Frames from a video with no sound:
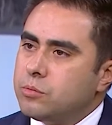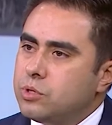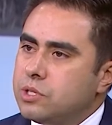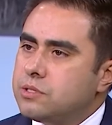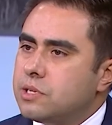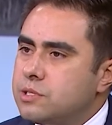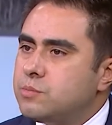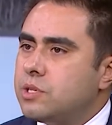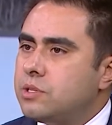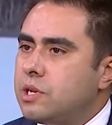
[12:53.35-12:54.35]
7-8
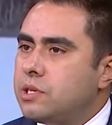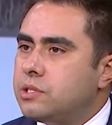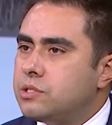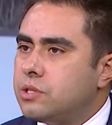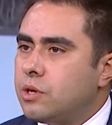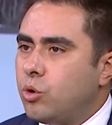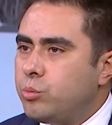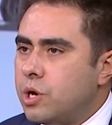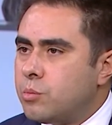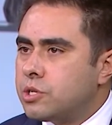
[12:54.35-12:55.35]
metrelik işte
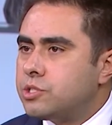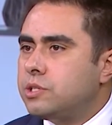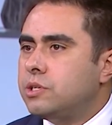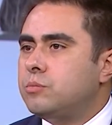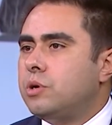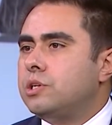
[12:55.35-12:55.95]
hobi amaçlı